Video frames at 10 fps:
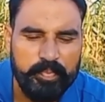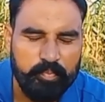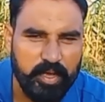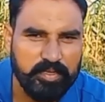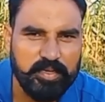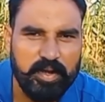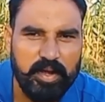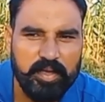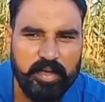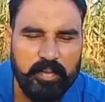पाँच
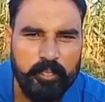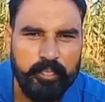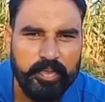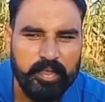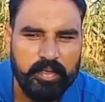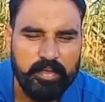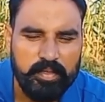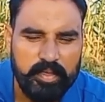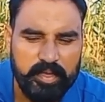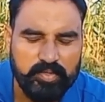कनाल का
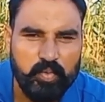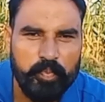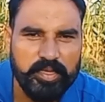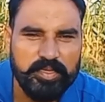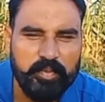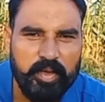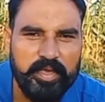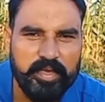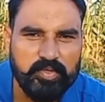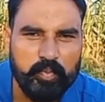एक सौ पैंसठ
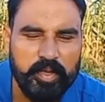बाई एक सौ